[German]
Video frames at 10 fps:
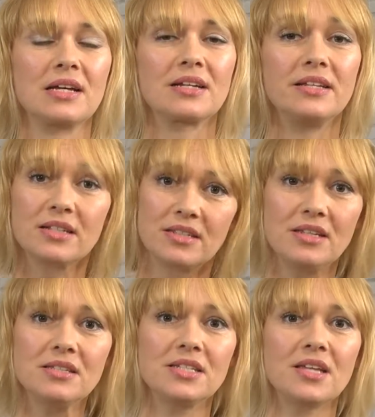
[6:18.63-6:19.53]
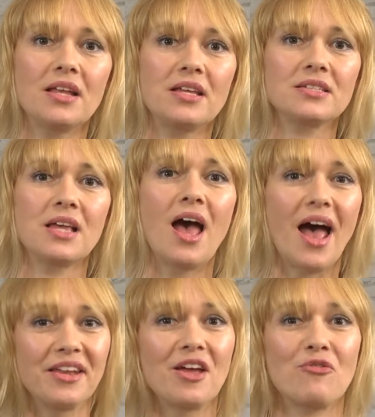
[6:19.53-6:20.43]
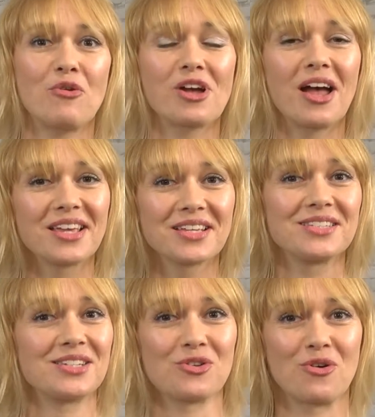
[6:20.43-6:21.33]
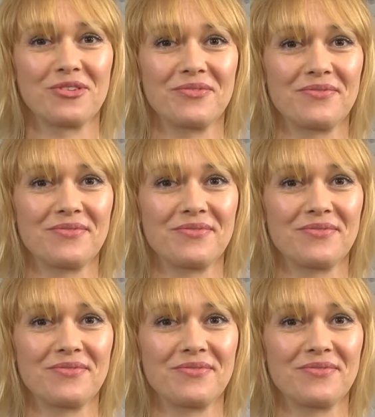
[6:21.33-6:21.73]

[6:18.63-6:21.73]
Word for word: gelingt Ihnen sicherlich eine erfolgreiche Saison.